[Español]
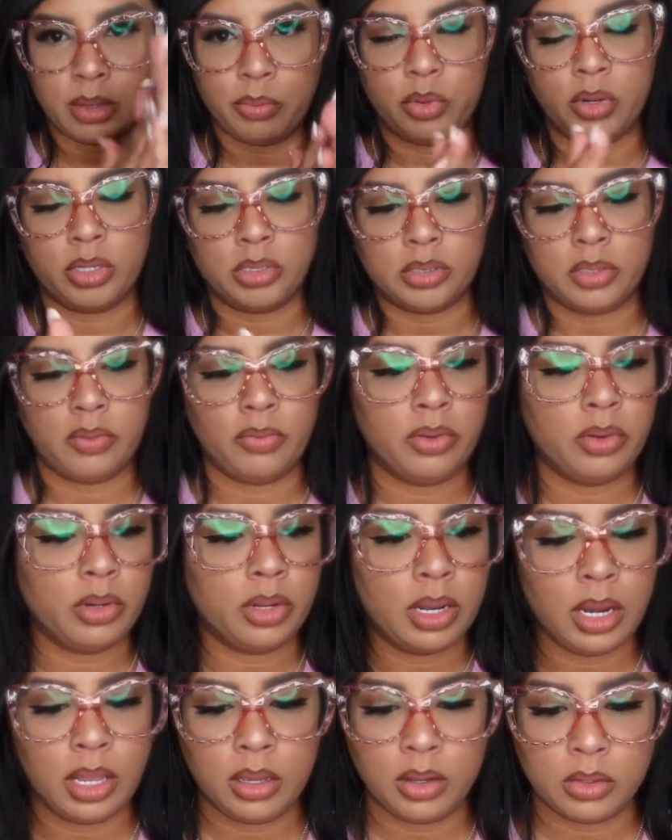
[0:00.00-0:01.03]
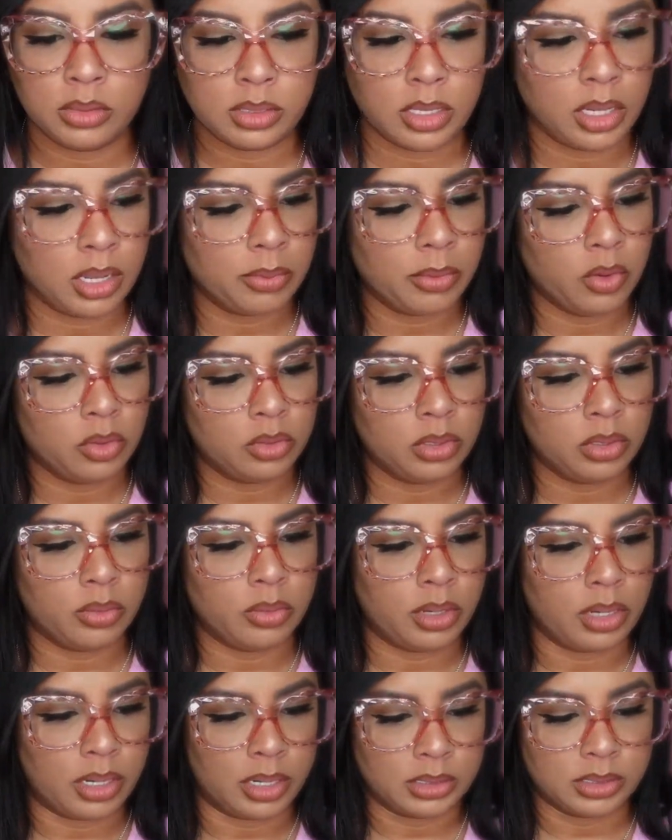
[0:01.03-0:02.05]
Por eso fue una de las cosas que me gustó,
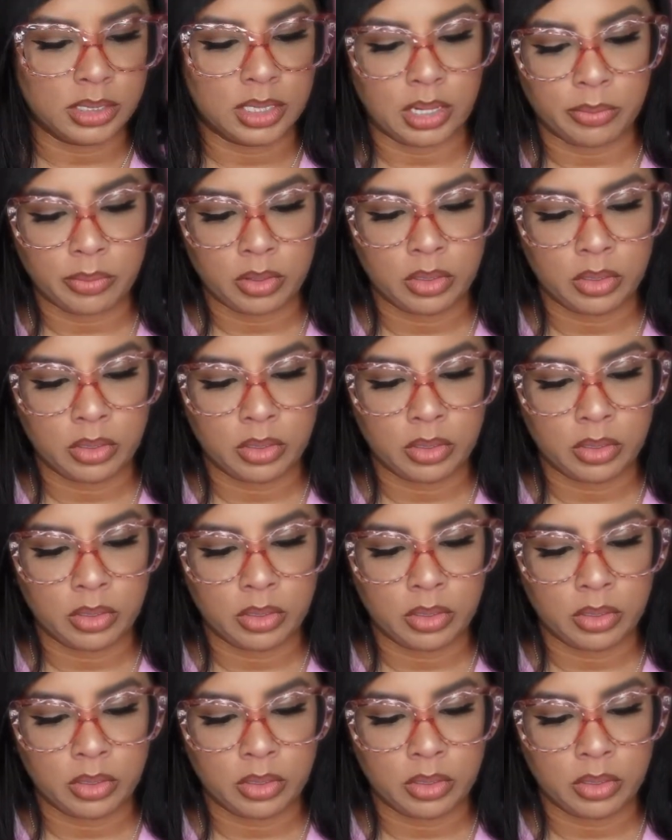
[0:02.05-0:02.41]
porque la chica me